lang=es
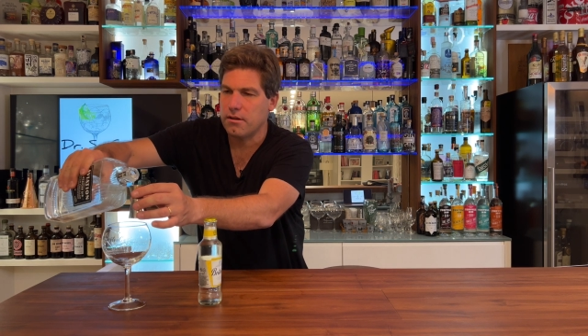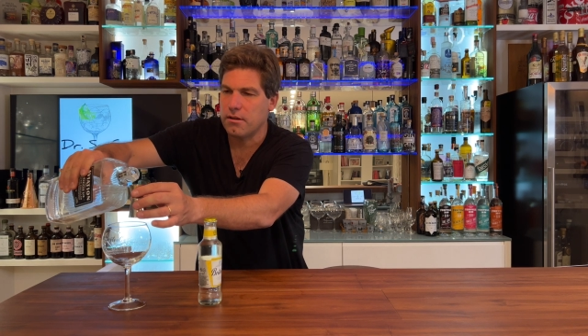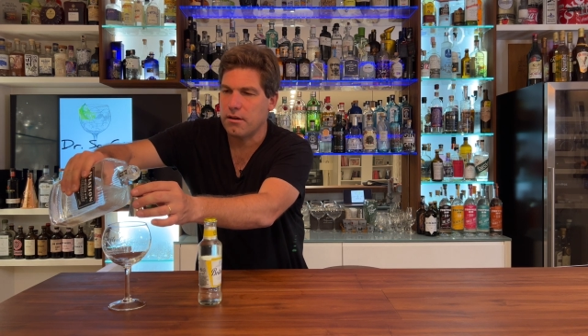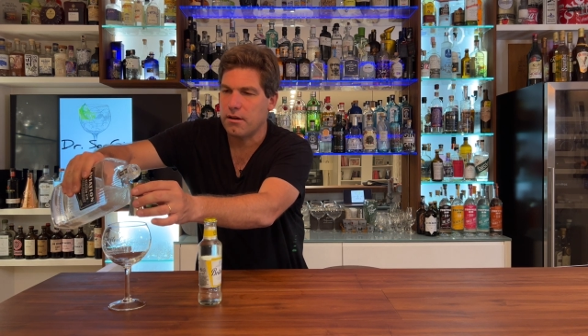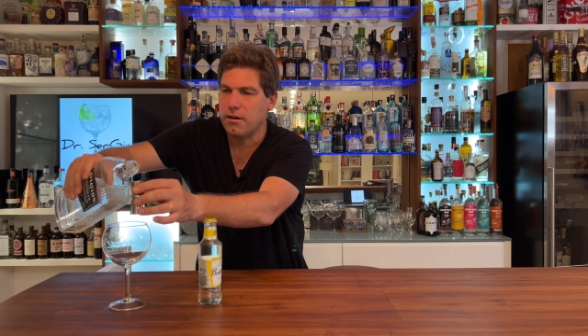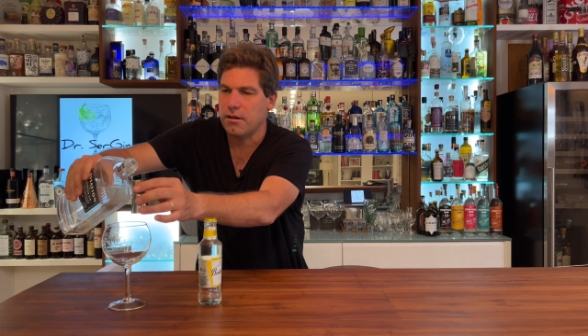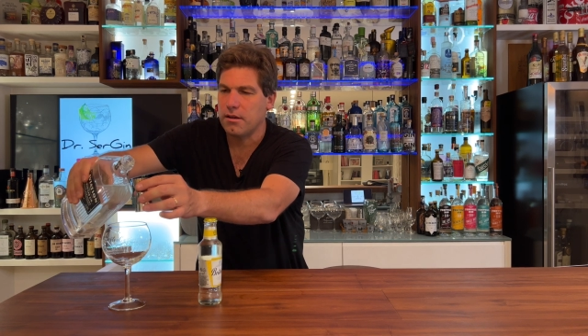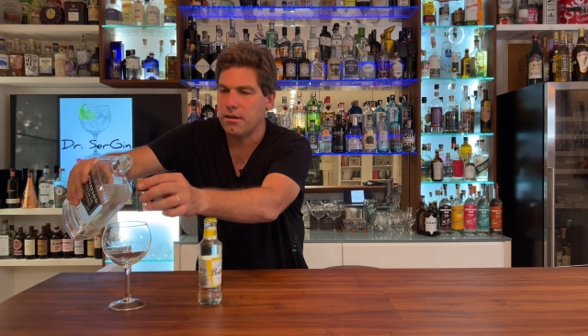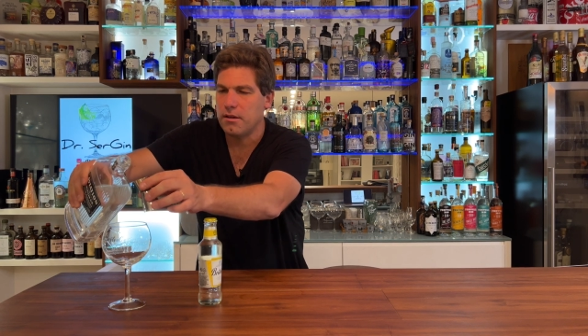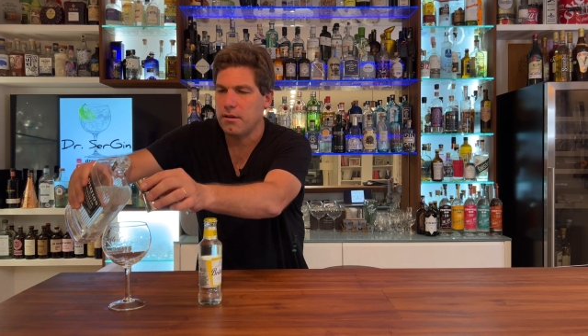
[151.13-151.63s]

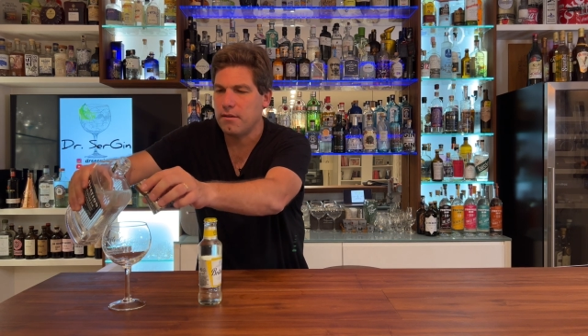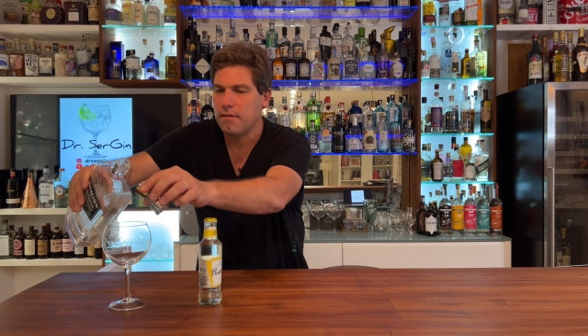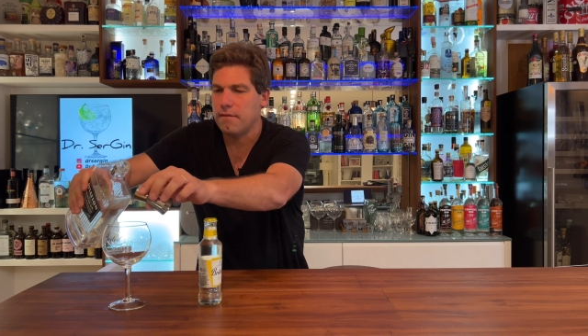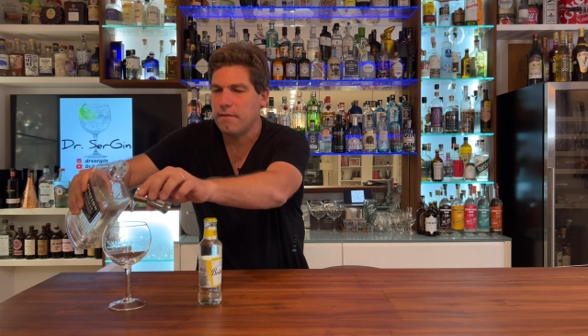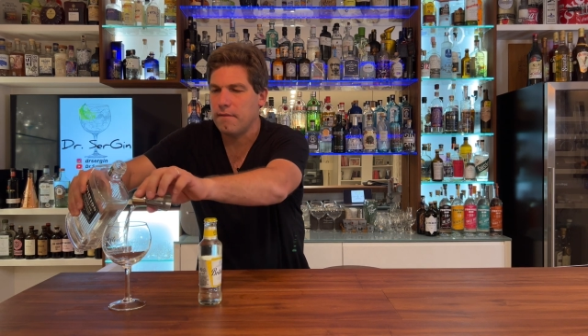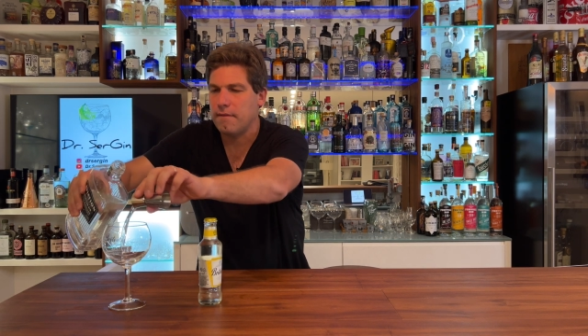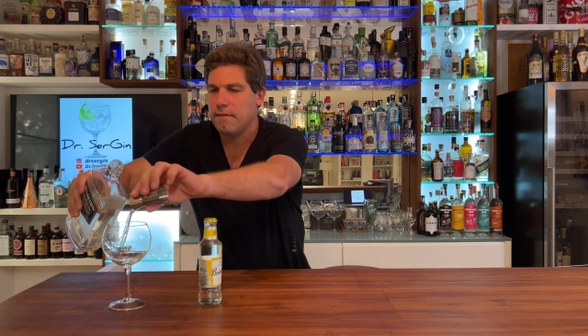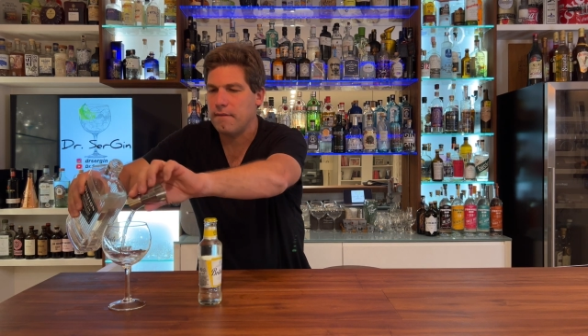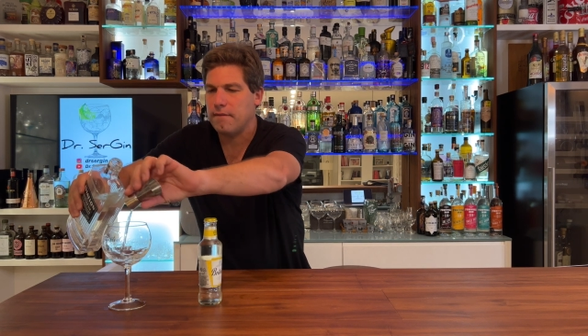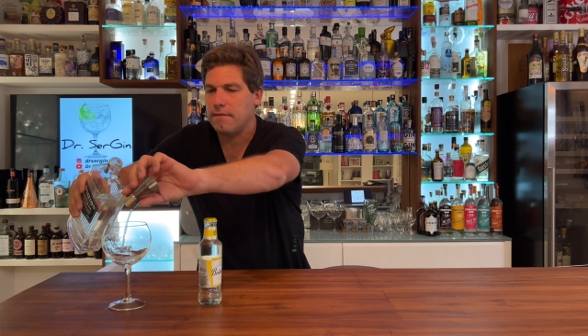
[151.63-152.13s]
Ahí,
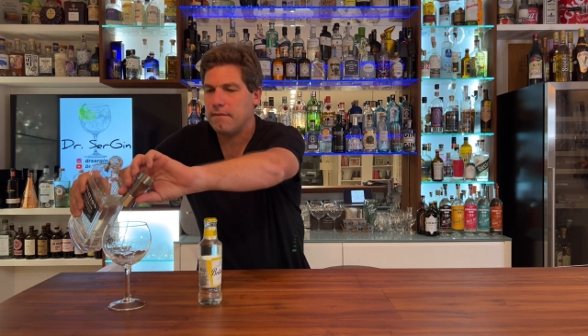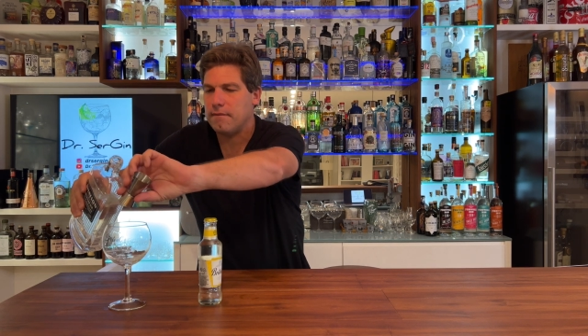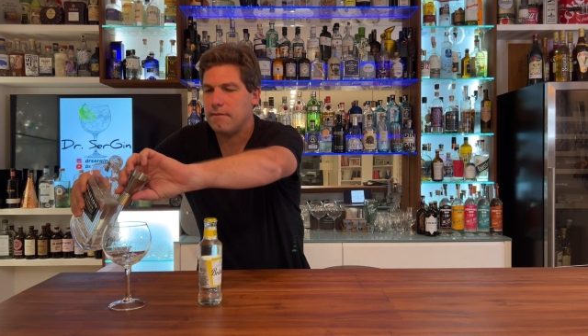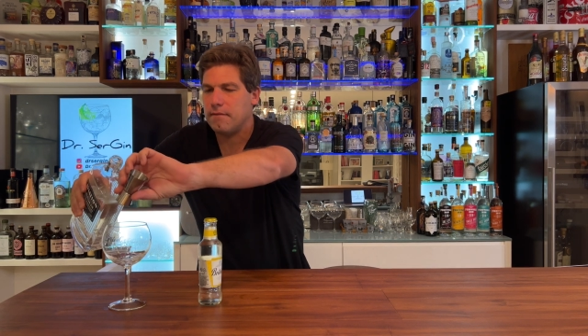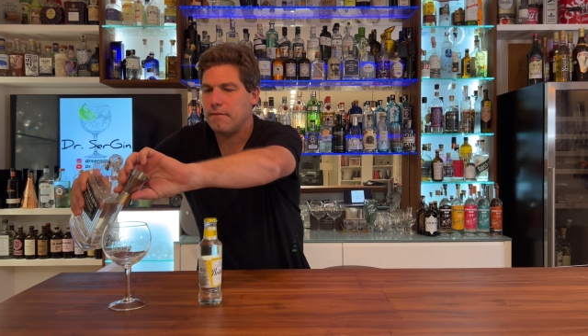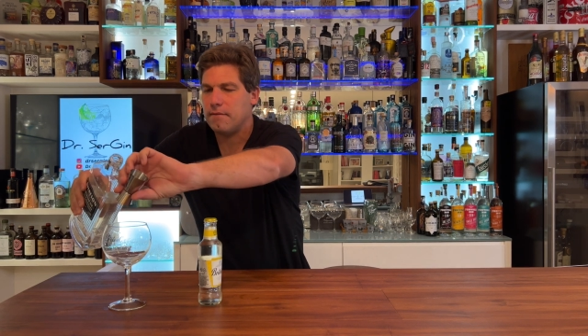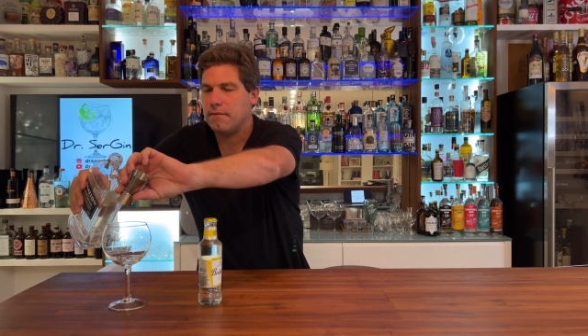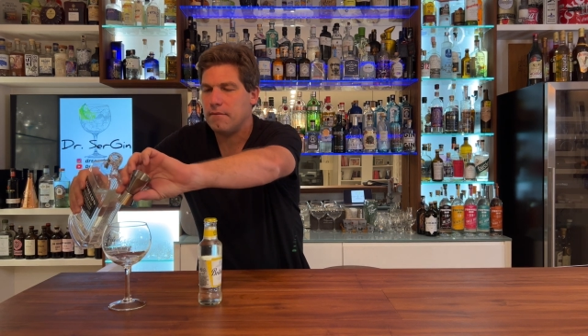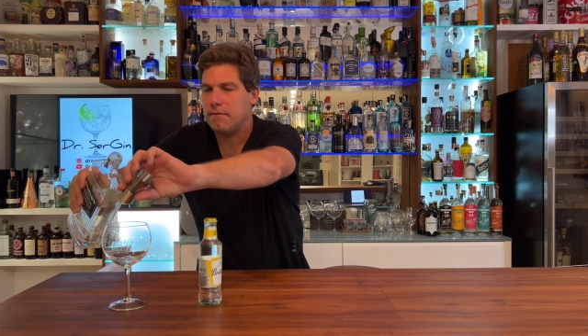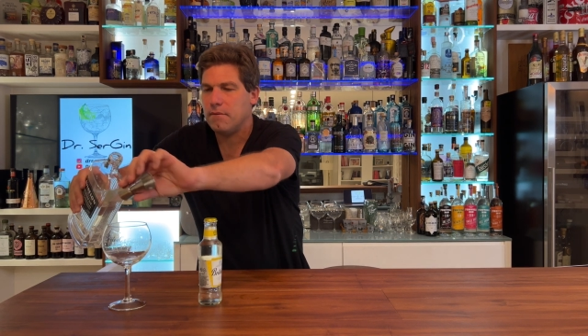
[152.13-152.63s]

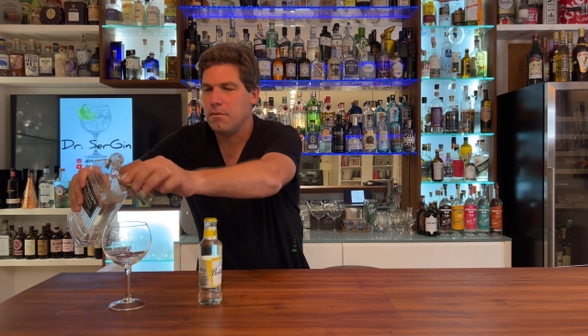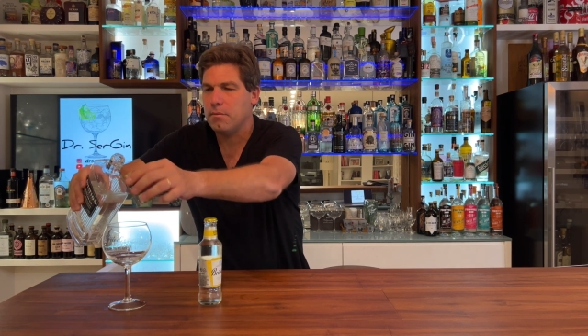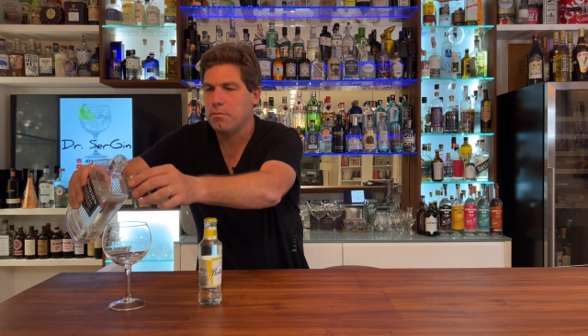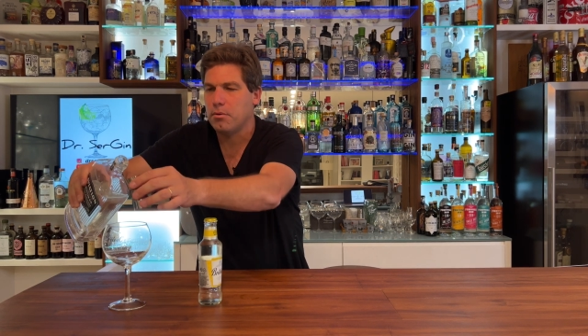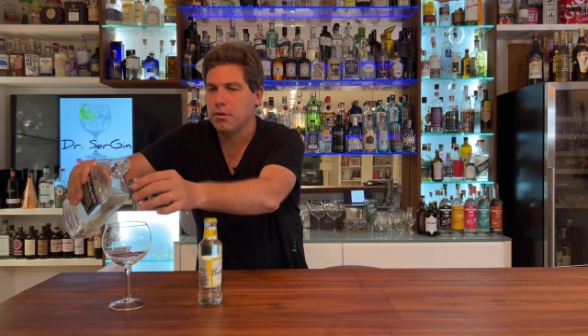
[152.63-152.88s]
un